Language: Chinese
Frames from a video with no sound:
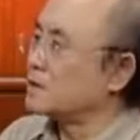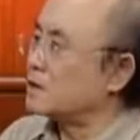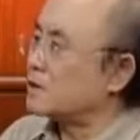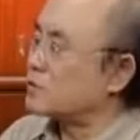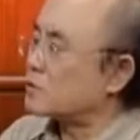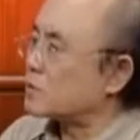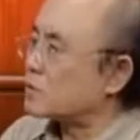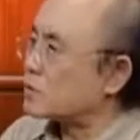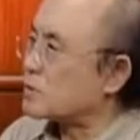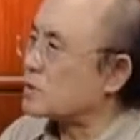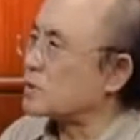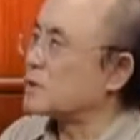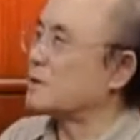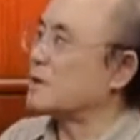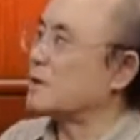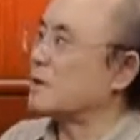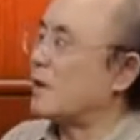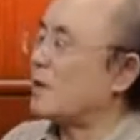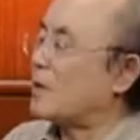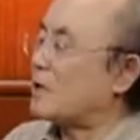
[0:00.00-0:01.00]
这
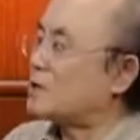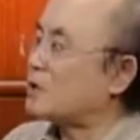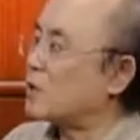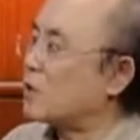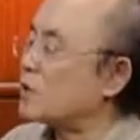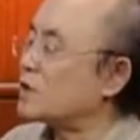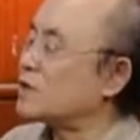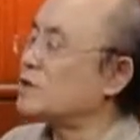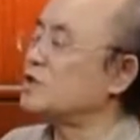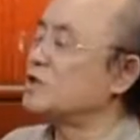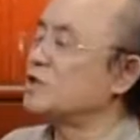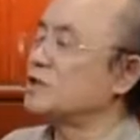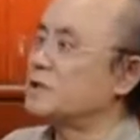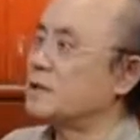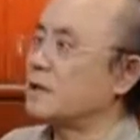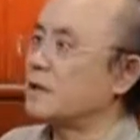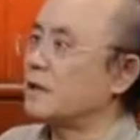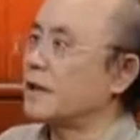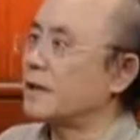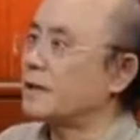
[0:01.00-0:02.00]
种老百姓或者知识
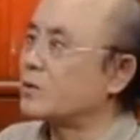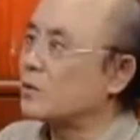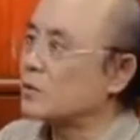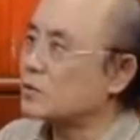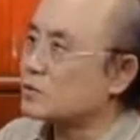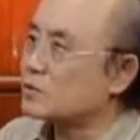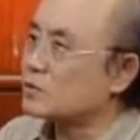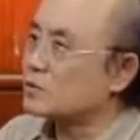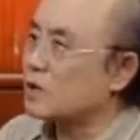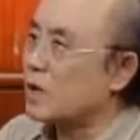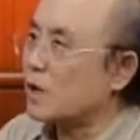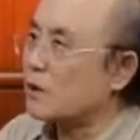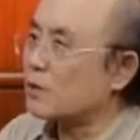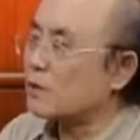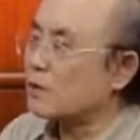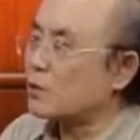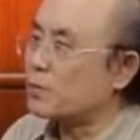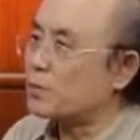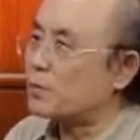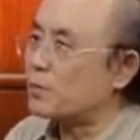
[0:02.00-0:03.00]
青年都从这
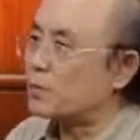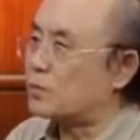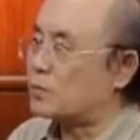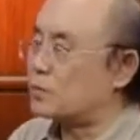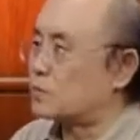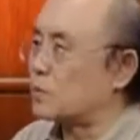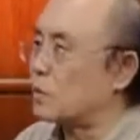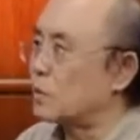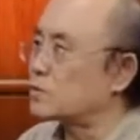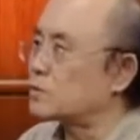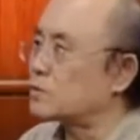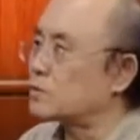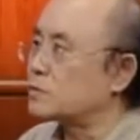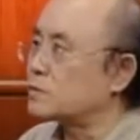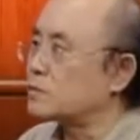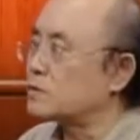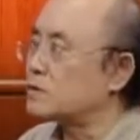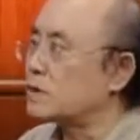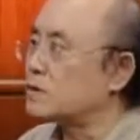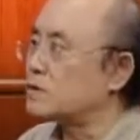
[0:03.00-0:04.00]
能捕捉
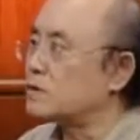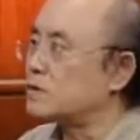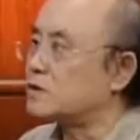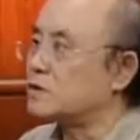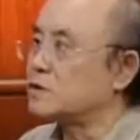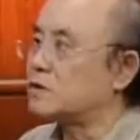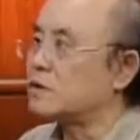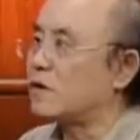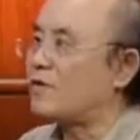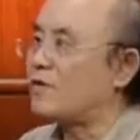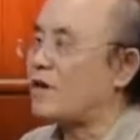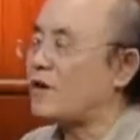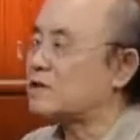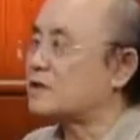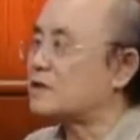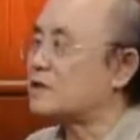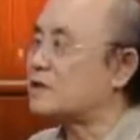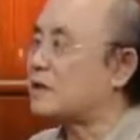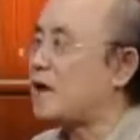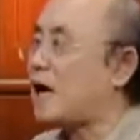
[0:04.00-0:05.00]
出政治要发
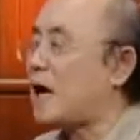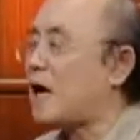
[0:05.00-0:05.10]
生